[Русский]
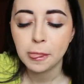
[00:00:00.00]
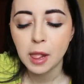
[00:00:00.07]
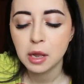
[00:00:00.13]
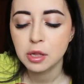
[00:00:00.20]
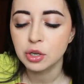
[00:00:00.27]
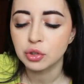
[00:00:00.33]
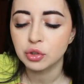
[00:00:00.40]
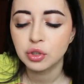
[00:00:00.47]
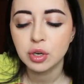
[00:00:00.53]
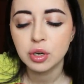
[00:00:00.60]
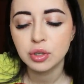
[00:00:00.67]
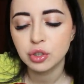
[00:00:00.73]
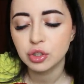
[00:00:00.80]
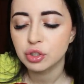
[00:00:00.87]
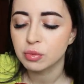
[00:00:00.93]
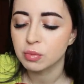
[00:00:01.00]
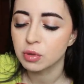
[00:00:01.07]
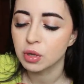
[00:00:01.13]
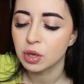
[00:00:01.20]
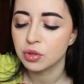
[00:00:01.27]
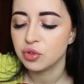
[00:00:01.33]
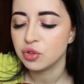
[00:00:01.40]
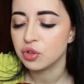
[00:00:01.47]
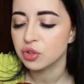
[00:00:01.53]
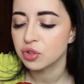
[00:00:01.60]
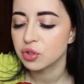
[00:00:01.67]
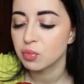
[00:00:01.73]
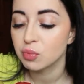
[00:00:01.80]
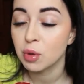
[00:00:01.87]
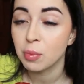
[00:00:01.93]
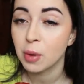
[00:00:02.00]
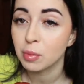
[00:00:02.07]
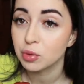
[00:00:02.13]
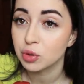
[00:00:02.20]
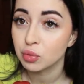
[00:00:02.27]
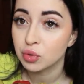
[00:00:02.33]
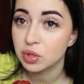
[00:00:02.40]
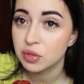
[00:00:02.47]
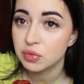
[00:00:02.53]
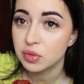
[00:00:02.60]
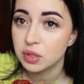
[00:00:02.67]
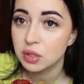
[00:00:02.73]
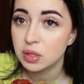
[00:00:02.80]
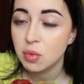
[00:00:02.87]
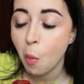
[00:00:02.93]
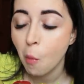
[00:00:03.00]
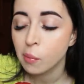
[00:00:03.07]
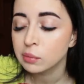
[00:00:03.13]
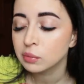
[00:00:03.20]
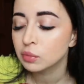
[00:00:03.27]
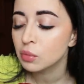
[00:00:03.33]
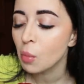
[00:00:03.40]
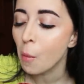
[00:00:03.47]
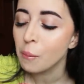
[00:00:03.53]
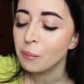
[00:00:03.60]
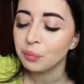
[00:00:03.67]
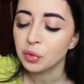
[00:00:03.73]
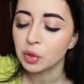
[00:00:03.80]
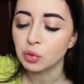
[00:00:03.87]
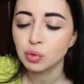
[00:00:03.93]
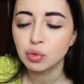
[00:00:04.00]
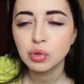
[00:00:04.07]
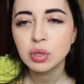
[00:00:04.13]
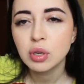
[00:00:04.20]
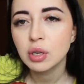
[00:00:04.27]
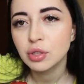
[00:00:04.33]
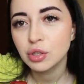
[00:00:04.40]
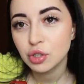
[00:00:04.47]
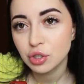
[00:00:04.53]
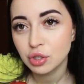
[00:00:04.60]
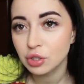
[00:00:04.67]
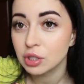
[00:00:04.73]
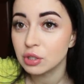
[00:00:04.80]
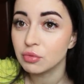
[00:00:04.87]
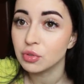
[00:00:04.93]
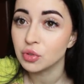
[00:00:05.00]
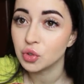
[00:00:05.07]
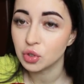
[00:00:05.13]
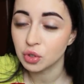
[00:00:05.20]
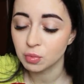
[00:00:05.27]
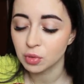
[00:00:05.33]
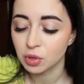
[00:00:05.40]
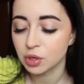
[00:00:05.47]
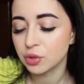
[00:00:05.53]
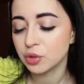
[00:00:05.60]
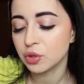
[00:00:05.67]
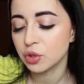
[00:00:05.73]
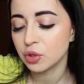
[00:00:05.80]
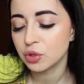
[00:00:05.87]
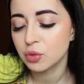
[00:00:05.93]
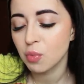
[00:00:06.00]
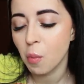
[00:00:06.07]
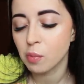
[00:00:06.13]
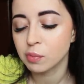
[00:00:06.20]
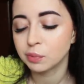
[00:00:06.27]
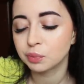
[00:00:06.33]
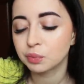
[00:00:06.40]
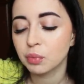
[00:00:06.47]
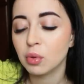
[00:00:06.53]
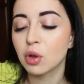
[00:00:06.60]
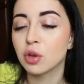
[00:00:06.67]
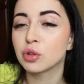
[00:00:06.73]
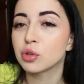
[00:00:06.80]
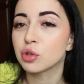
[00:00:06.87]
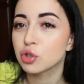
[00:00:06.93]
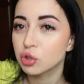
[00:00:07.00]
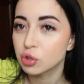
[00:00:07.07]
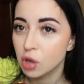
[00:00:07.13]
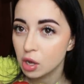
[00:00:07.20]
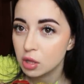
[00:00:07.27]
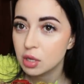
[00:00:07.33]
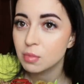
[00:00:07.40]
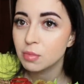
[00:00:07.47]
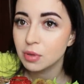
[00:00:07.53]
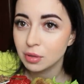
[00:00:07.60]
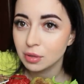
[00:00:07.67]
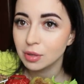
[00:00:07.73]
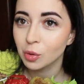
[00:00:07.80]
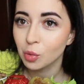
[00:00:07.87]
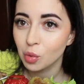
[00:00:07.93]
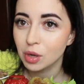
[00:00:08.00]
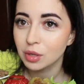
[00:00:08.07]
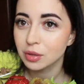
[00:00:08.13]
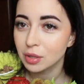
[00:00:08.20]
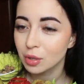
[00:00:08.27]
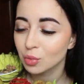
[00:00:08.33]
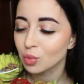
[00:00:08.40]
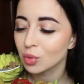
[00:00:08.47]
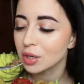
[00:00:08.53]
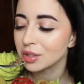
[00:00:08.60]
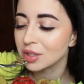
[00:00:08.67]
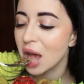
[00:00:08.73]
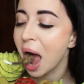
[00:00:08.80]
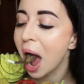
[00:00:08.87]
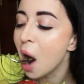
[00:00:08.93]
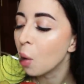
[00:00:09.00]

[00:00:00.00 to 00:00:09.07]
Нет, ты, конечно, молодец. Меня папа зовут Севендир. Не, ну ты, конечно, Севендир, молодец. Это ж надо было такую антенну найти.